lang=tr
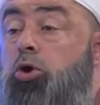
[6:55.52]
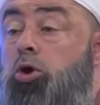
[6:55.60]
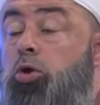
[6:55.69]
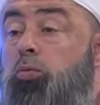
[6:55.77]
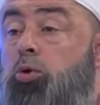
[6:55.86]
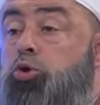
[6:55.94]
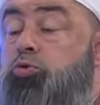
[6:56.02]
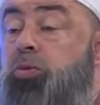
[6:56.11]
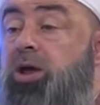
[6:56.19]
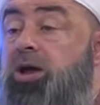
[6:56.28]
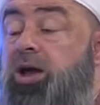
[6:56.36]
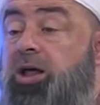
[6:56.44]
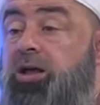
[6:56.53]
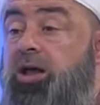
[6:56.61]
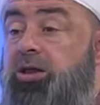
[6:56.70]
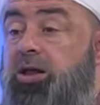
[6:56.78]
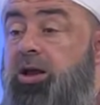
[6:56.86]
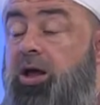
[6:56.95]
bozmaya
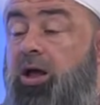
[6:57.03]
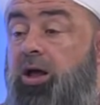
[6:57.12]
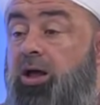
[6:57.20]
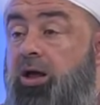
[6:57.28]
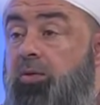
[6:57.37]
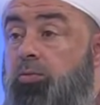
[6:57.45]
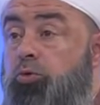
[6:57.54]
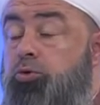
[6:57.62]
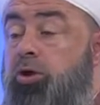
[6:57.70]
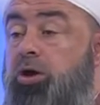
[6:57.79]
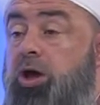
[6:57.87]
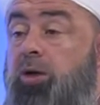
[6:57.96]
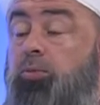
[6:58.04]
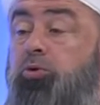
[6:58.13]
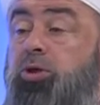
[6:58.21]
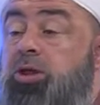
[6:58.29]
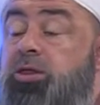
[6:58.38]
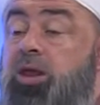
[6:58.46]
kalkanlara mutlaka
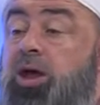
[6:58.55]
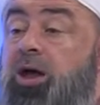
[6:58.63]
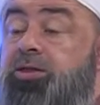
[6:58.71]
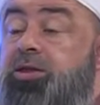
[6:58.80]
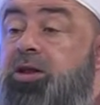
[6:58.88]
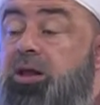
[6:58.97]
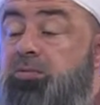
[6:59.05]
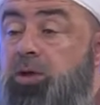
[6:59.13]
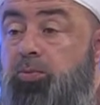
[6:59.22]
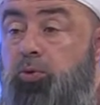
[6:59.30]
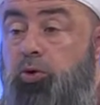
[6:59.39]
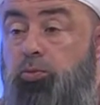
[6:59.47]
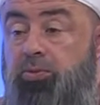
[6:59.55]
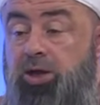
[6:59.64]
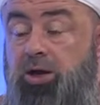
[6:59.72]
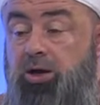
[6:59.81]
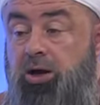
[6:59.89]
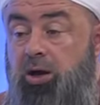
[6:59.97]
buradan hatırlatma yapıyorum. Bir
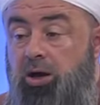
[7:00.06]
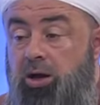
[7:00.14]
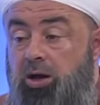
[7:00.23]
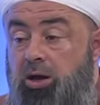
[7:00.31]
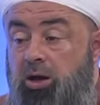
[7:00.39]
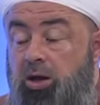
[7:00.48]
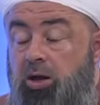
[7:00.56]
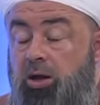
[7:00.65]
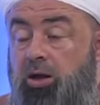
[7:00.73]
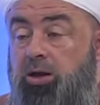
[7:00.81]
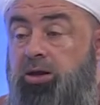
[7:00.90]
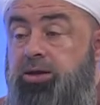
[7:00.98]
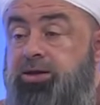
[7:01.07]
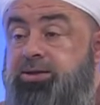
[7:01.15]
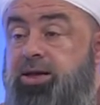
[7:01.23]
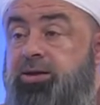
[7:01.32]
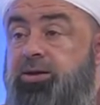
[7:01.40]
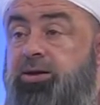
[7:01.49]
dakika
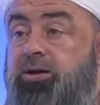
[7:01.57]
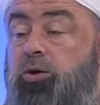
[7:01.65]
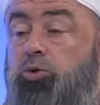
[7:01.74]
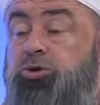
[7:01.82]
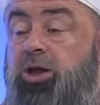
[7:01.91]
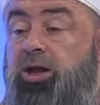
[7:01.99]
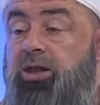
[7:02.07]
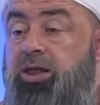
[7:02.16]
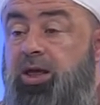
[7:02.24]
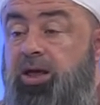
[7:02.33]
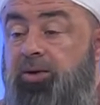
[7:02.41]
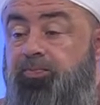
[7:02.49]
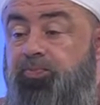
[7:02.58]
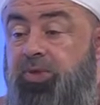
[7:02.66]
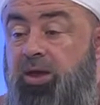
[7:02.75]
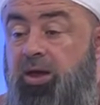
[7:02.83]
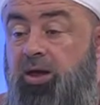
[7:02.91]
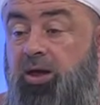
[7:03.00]
insanlara özellikle
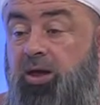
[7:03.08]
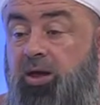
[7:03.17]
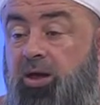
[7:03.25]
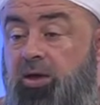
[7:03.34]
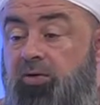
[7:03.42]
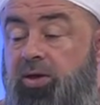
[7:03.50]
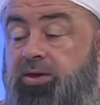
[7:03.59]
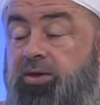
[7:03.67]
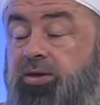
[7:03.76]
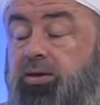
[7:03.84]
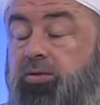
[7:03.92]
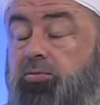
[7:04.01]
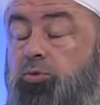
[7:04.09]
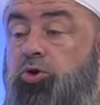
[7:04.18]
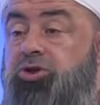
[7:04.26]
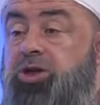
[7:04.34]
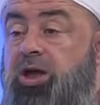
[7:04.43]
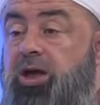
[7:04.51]
evet bu
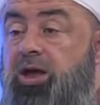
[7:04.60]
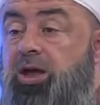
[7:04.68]
işe